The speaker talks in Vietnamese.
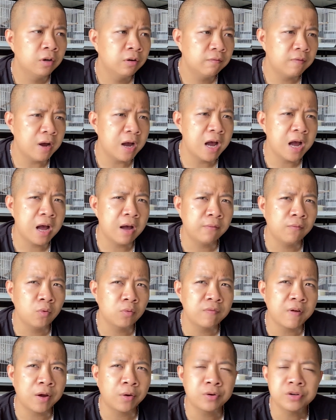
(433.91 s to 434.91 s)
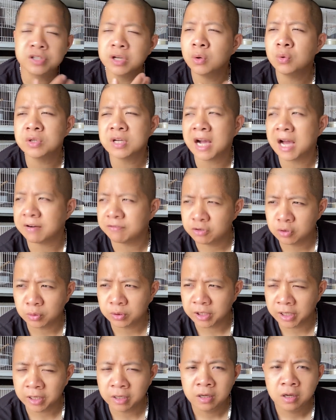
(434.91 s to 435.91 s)
và một vài con sâu chẳng hạn, ví dụ
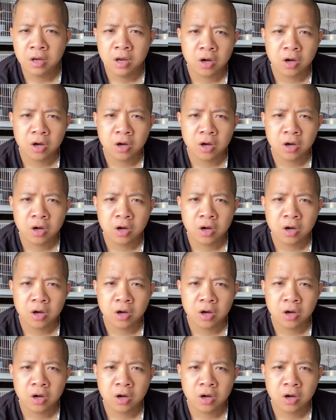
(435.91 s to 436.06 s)
thế.